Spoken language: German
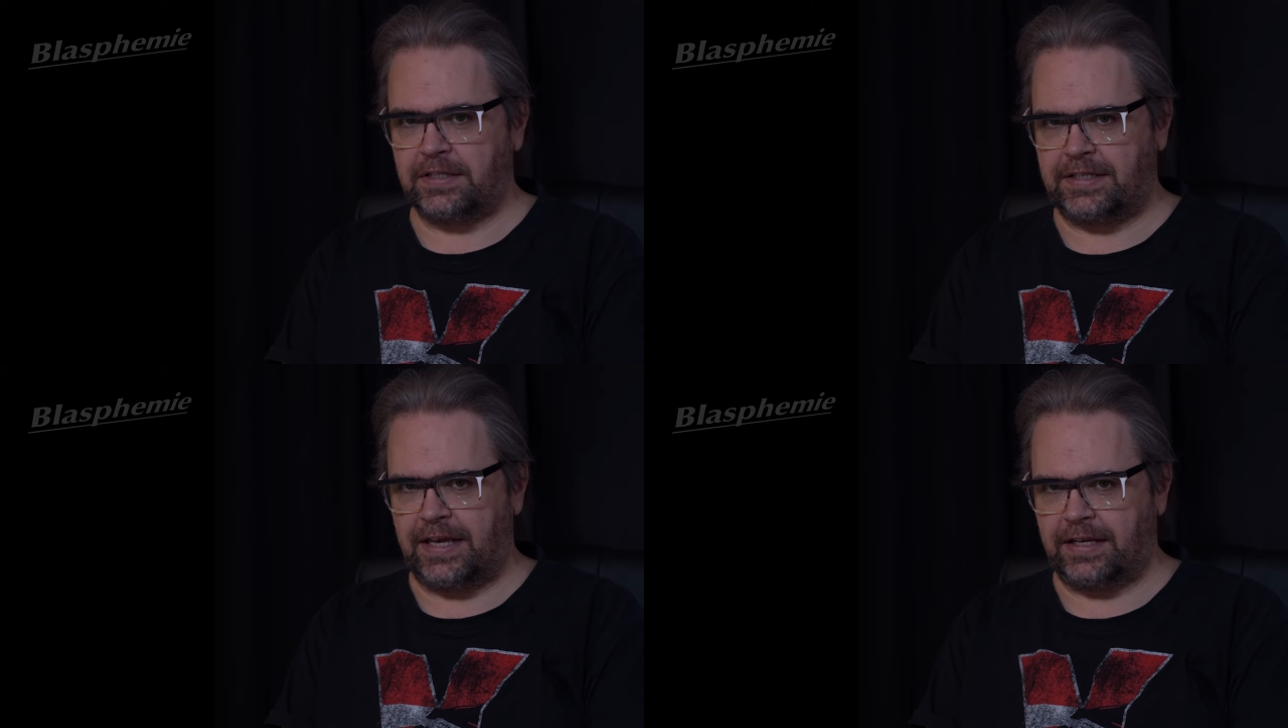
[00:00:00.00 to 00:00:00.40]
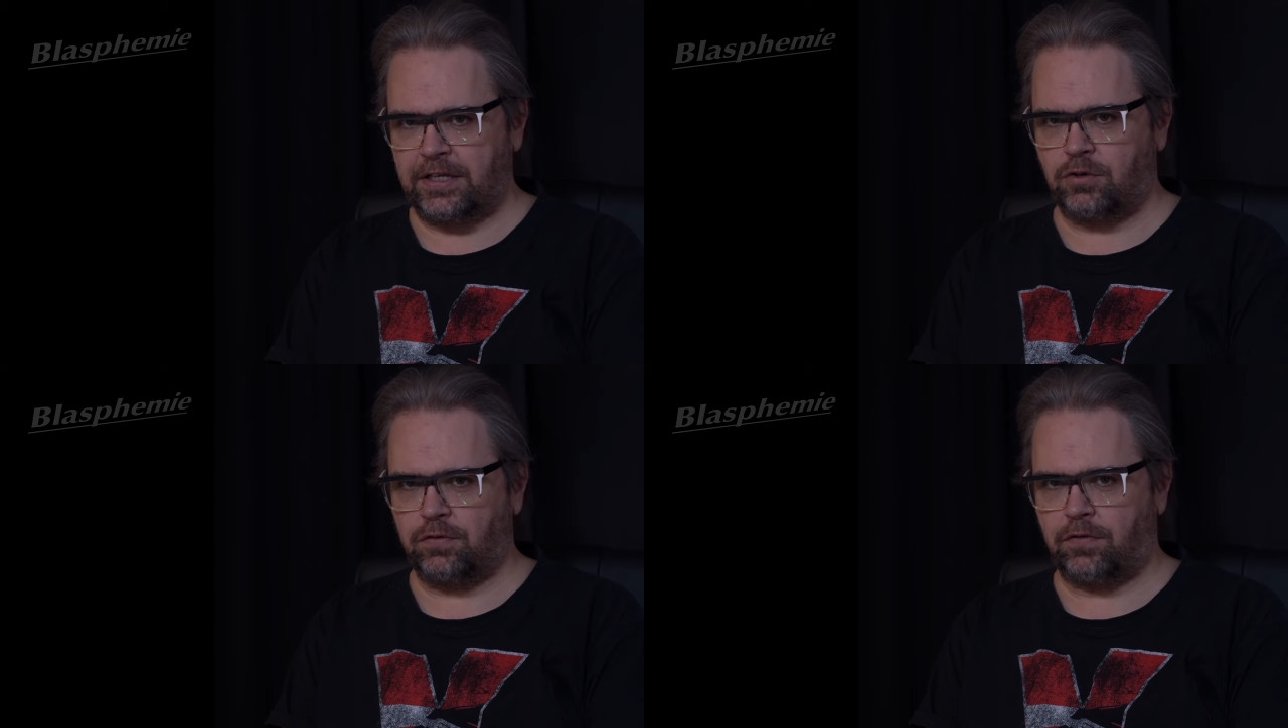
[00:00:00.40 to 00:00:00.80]
jene
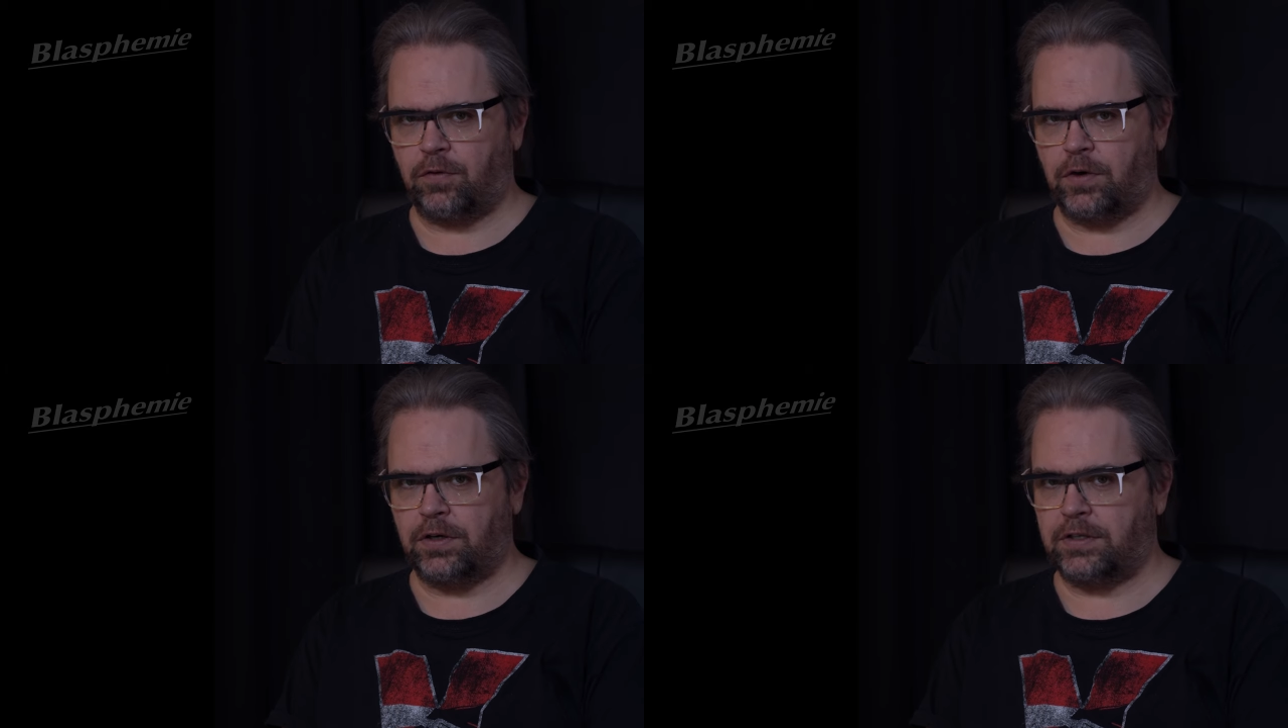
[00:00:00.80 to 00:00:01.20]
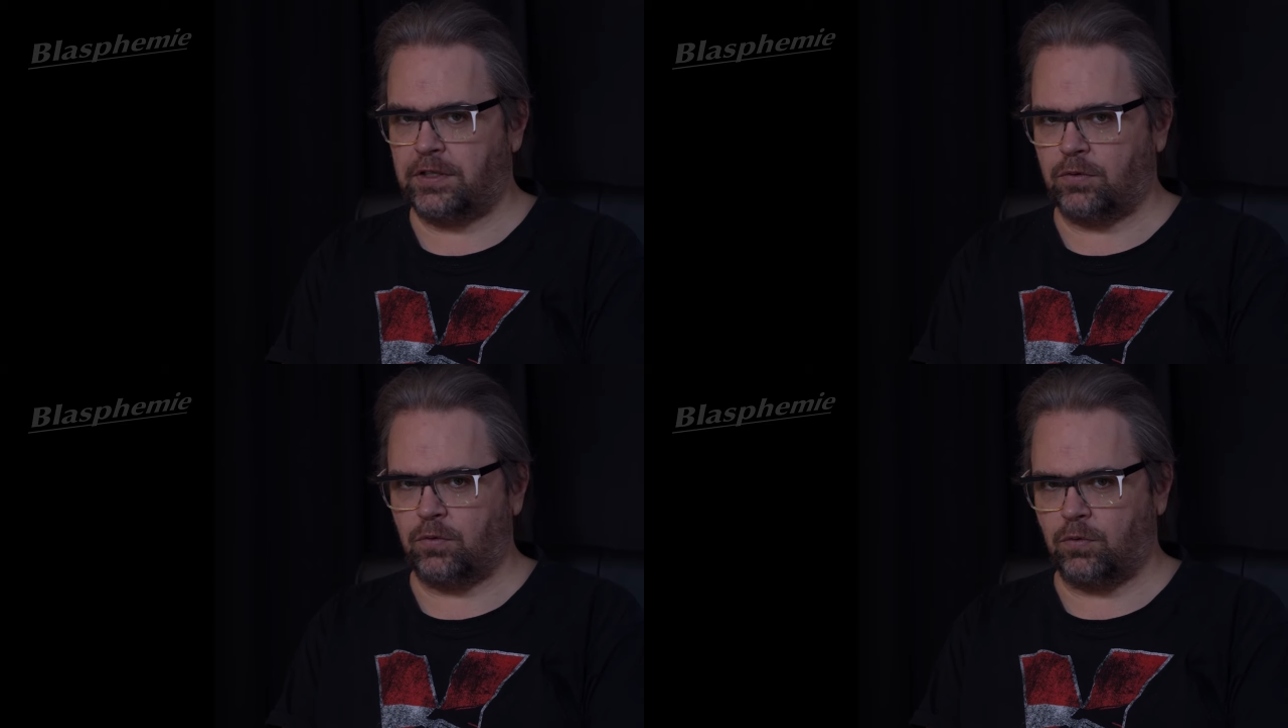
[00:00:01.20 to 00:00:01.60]
zu verfolgen,
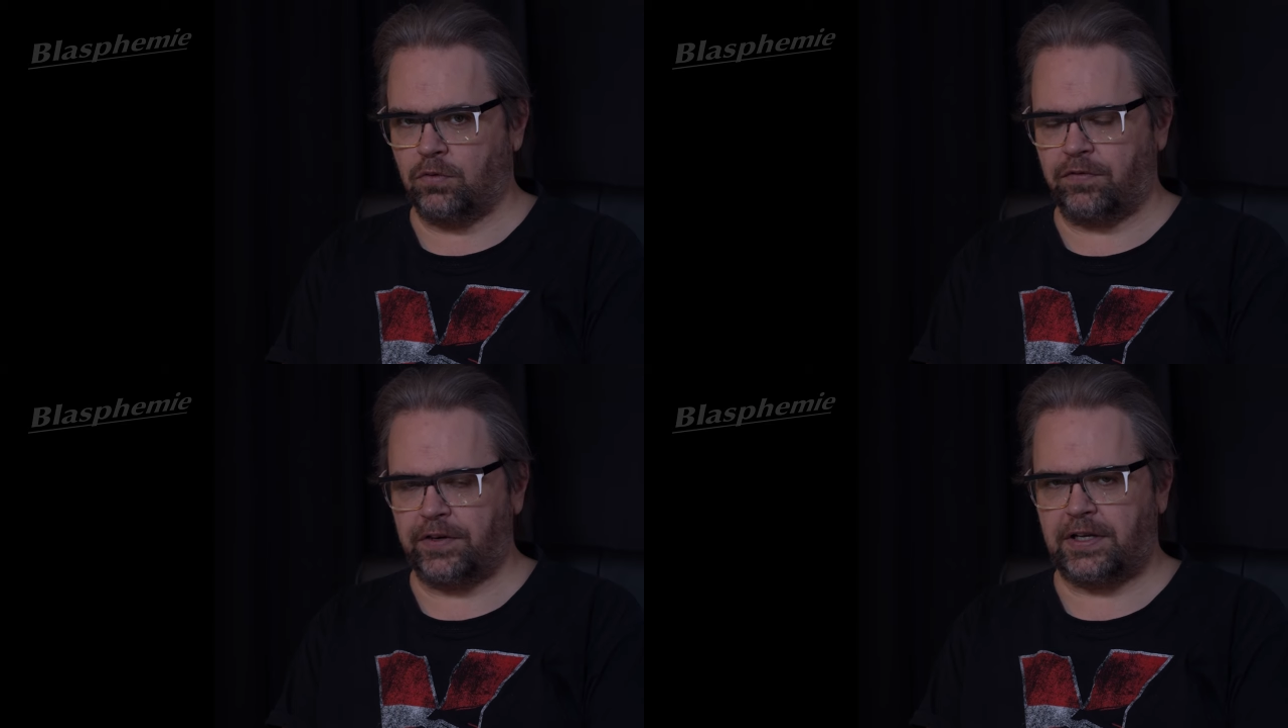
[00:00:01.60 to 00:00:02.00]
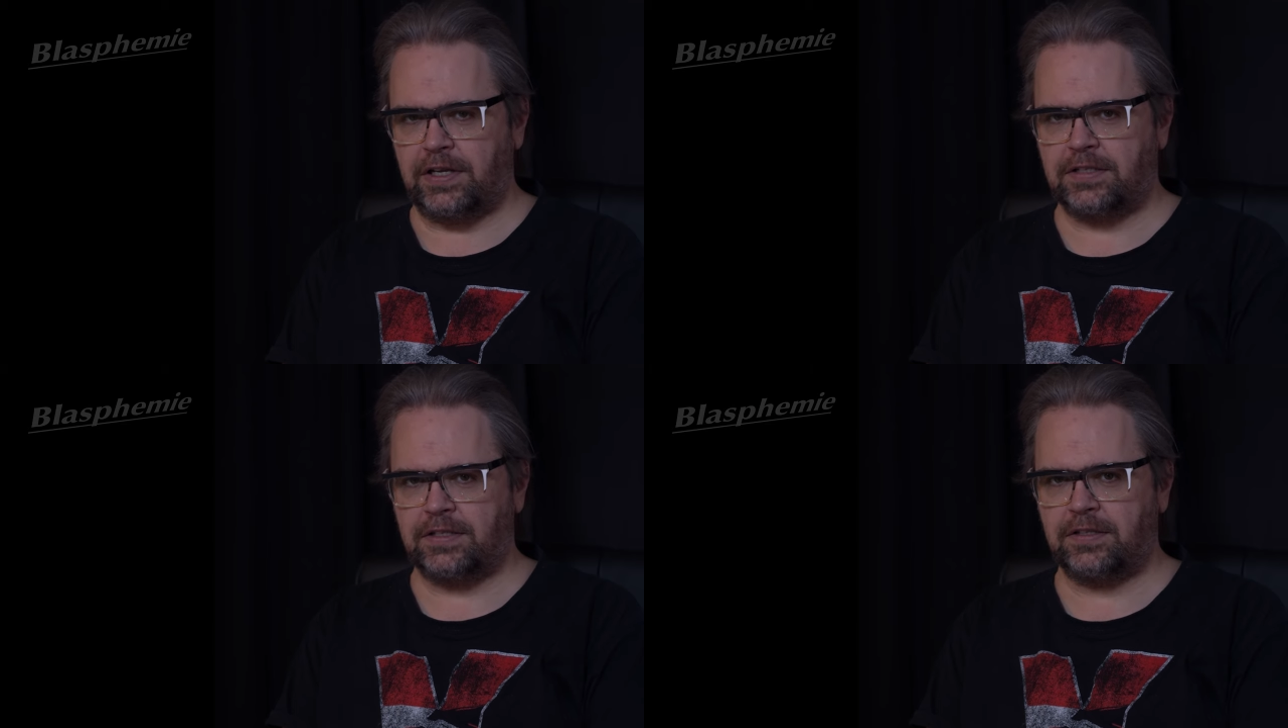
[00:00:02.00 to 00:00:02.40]
die
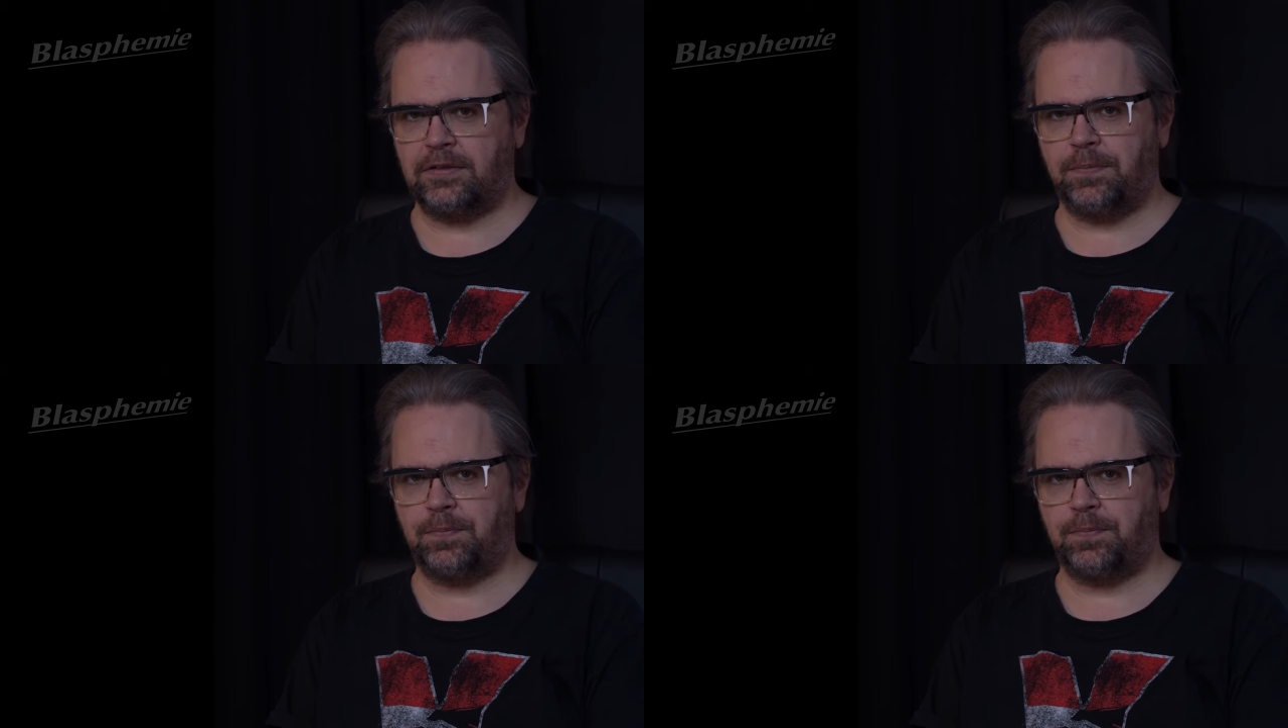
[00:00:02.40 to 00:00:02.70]
unfriedlich sind?